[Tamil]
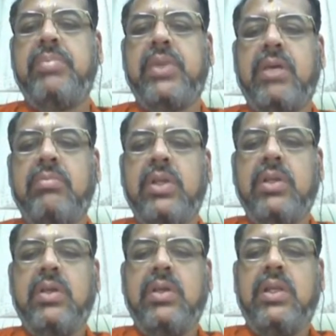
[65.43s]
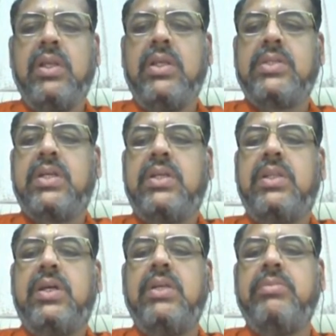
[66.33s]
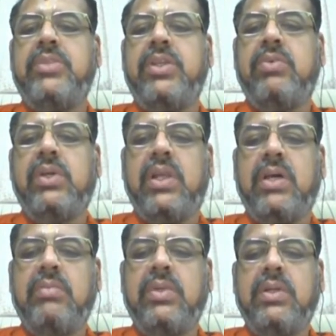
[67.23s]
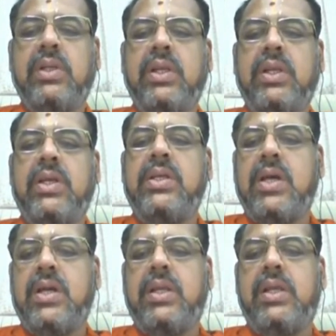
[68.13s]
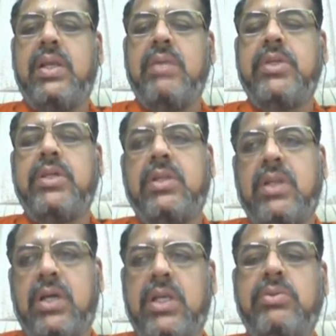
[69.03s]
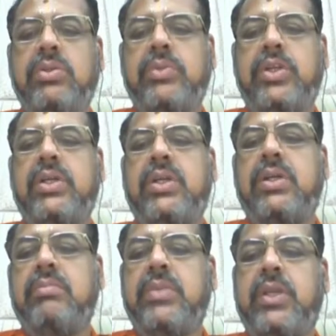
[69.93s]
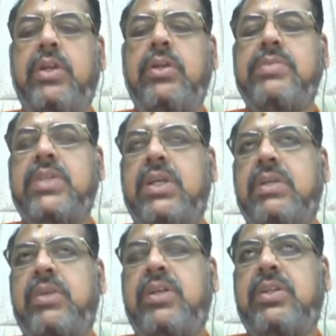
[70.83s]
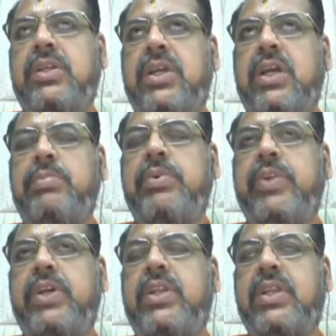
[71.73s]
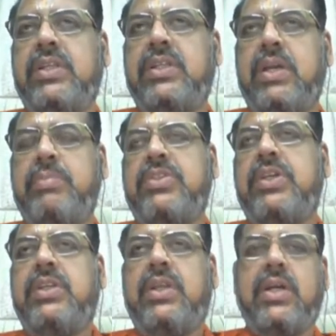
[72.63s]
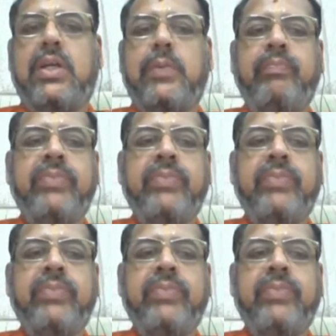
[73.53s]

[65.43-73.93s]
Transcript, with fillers: அனுப்பலாம் இல்லைன்னா சட்டத்துக்கு அனுமதி கொடுக்கலாம் இல்லைன்னா நிராகரிக்கலாம்ட்டு நாலாவதும் இருக்கு மீண்டும் சட்டமன்றத்துக்கே அனுப்பி விடுகிறது அதை தான் இப்போ செய்திருக்கார்